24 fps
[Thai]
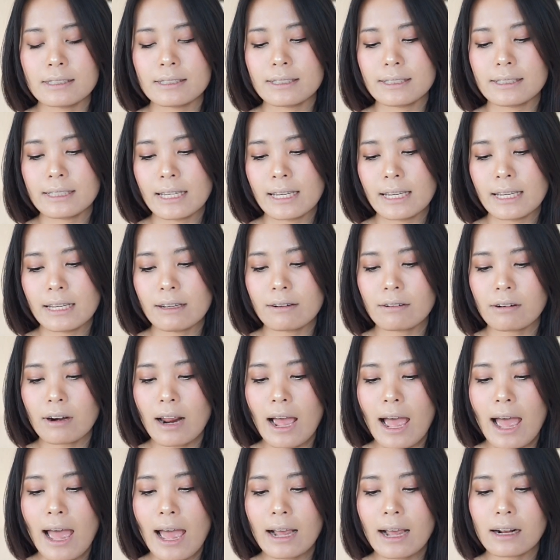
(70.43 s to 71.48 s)
สีแร
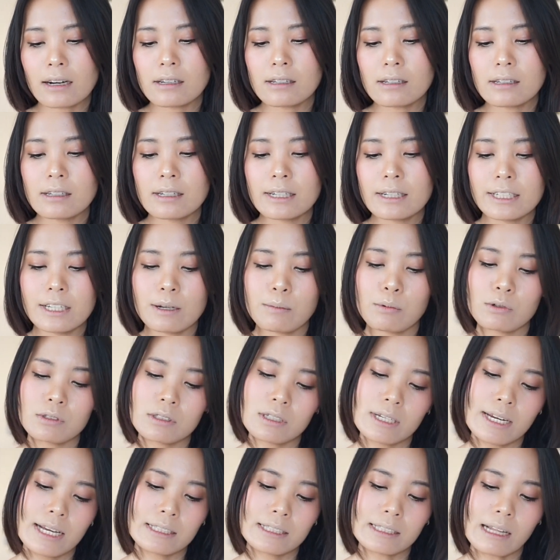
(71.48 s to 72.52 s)
กเลย เดี๋ยวโบ
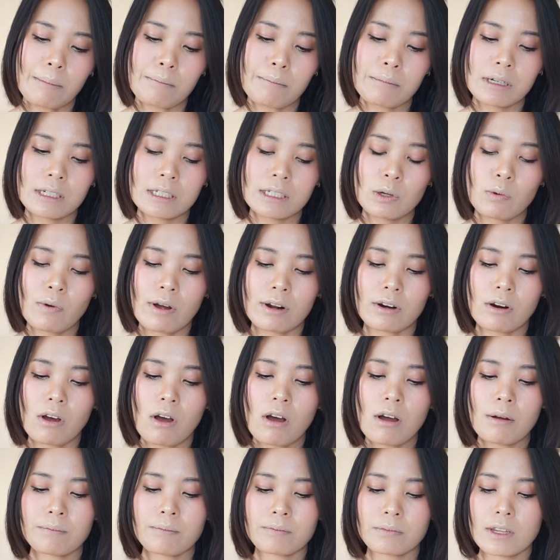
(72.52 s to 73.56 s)
จะเรียงตามเบอร์ดีกว่า
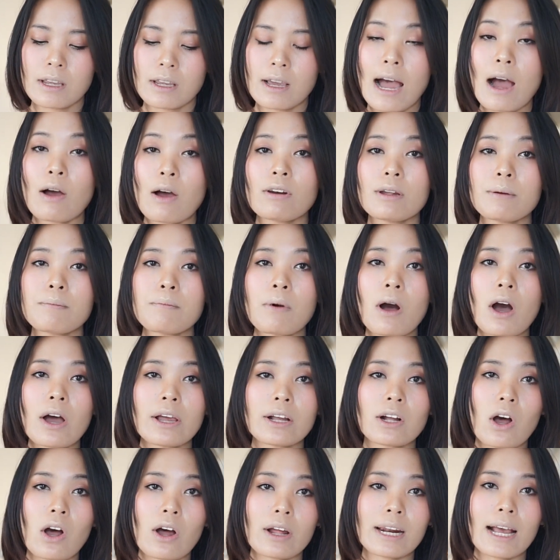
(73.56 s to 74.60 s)
เนาะเอาลิปบอย
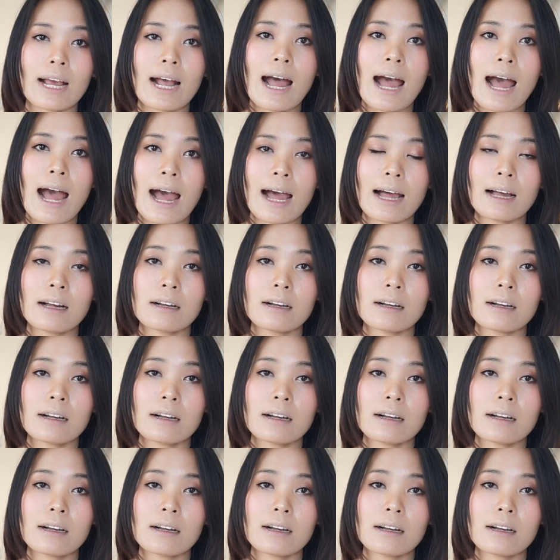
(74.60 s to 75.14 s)
ก่อนนะคะ